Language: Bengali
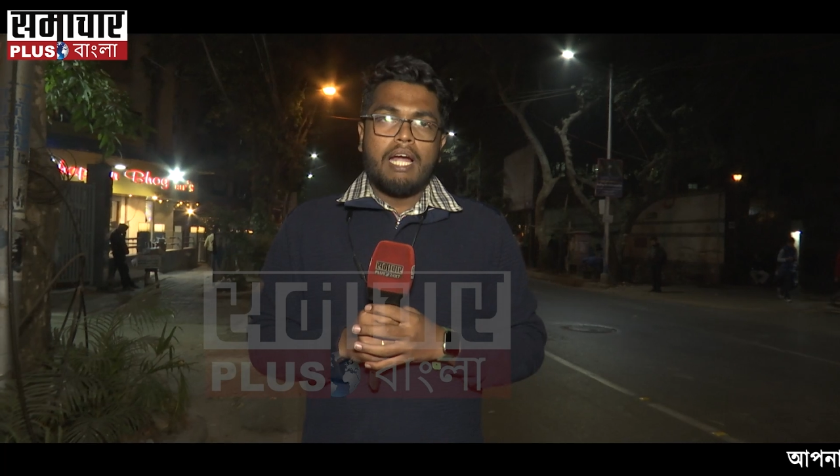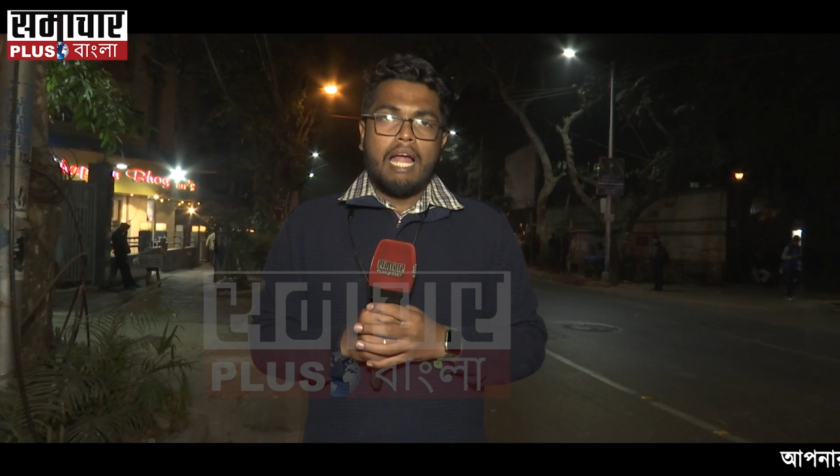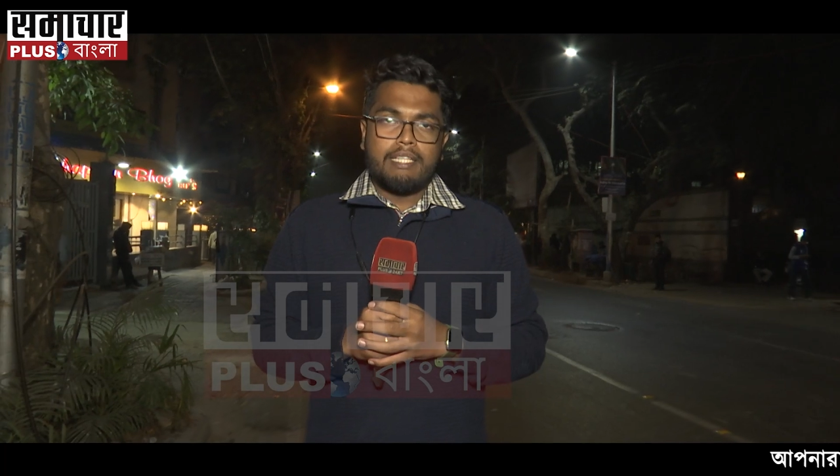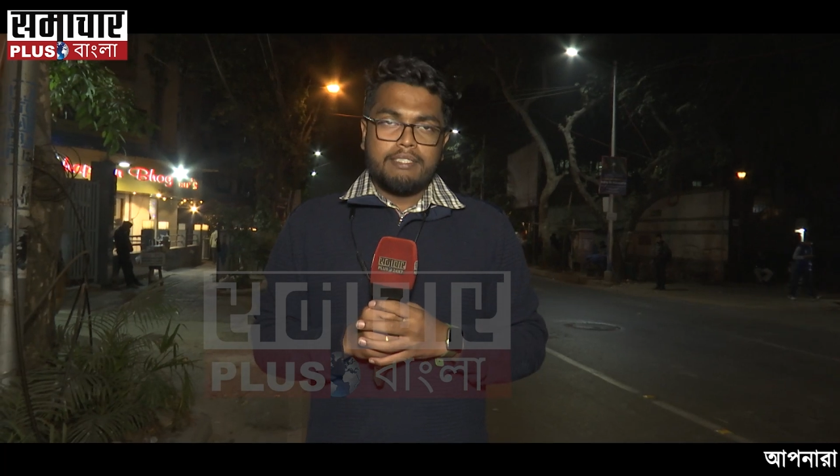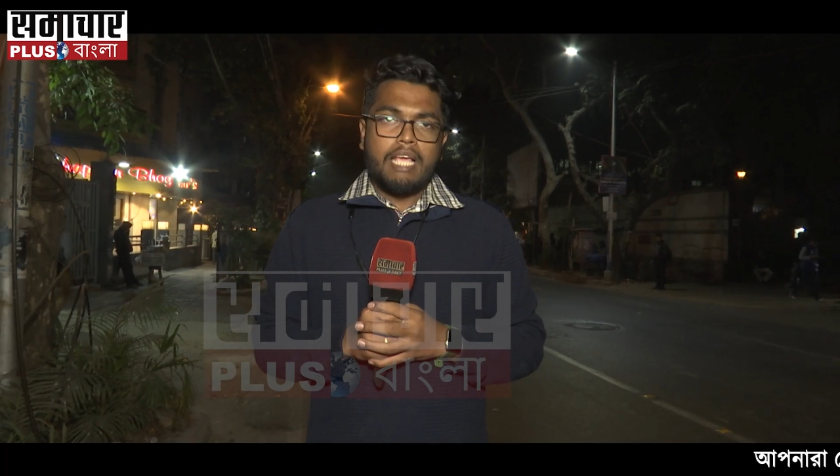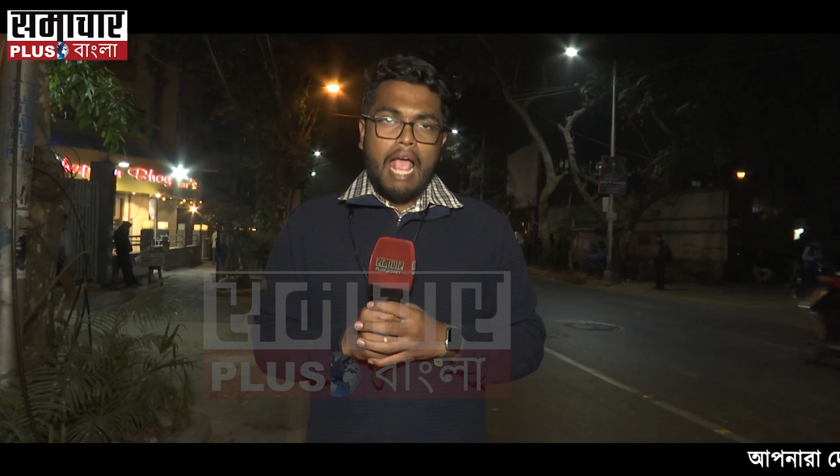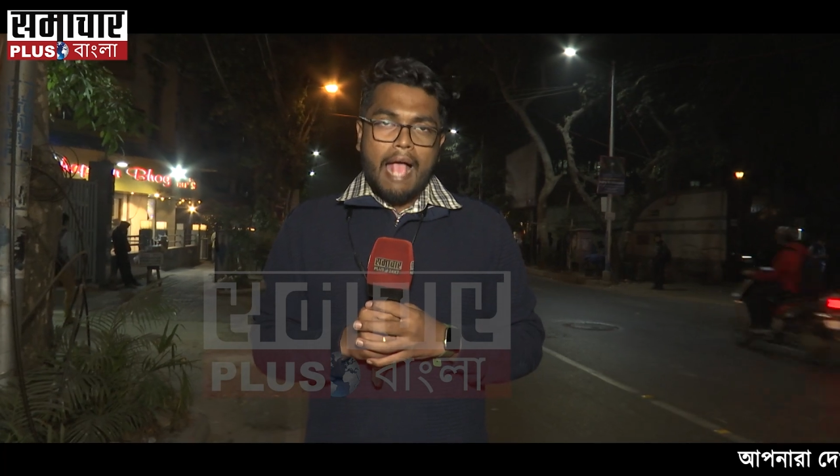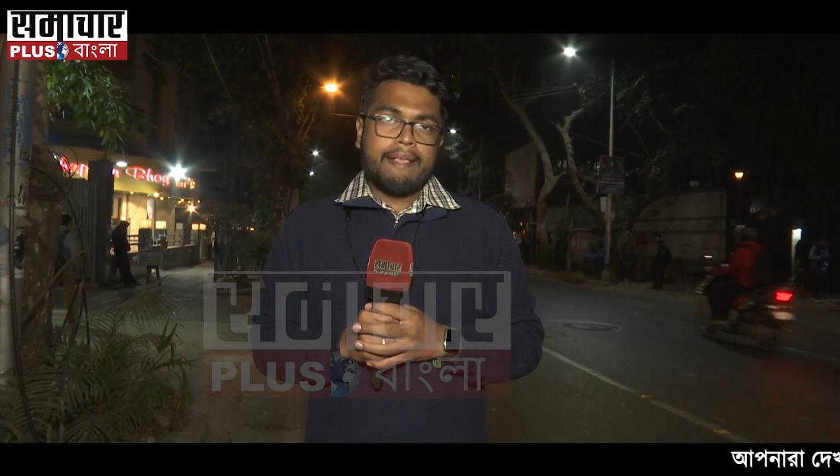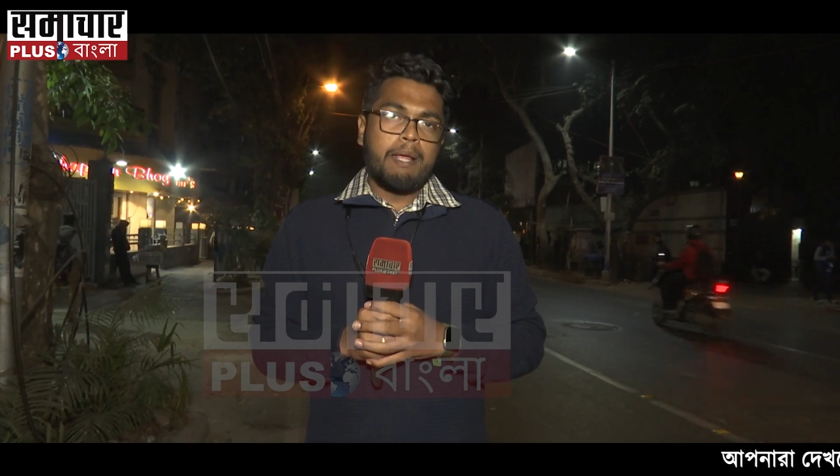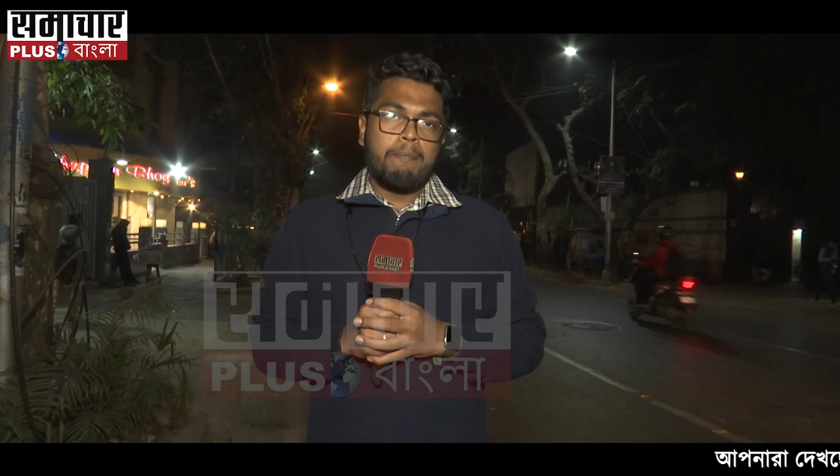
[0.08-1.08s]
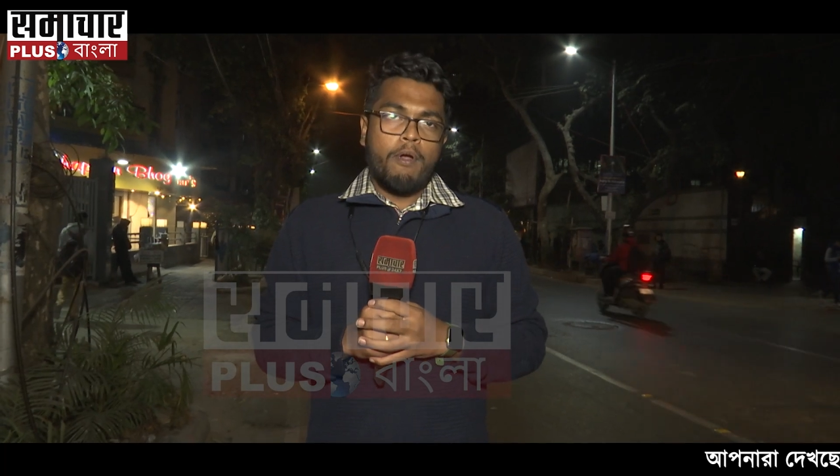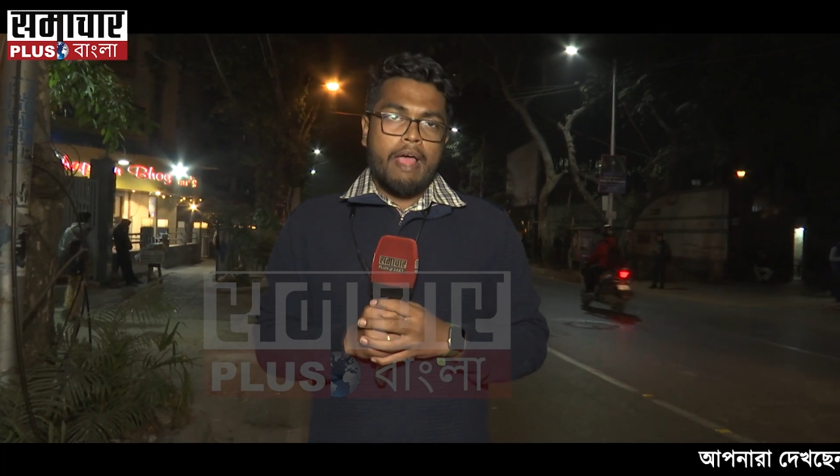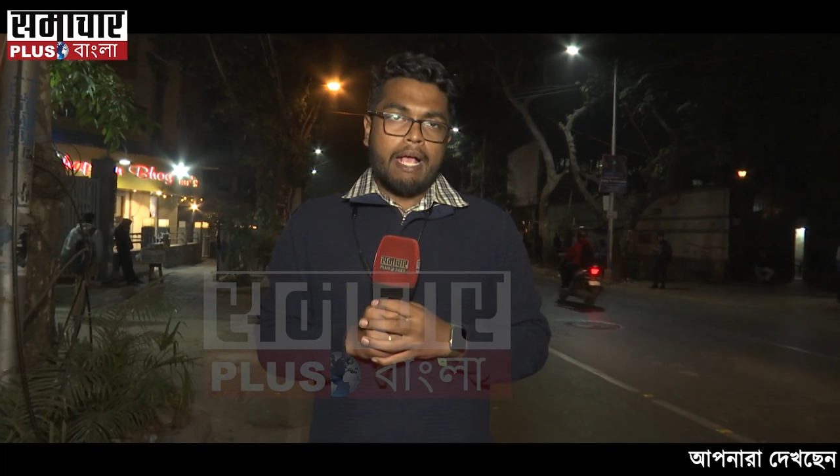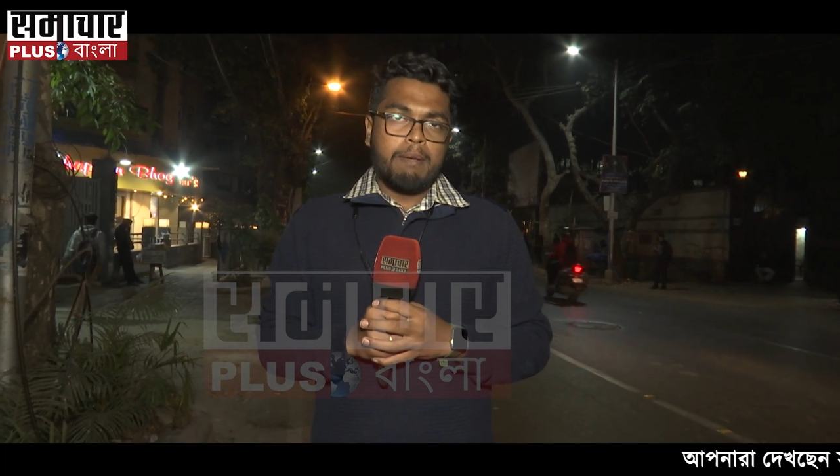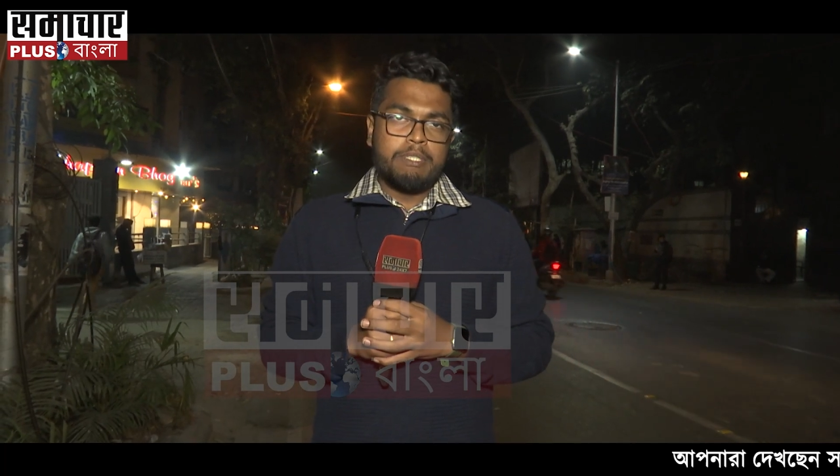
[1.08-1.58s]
রাজ্যে একের পর এক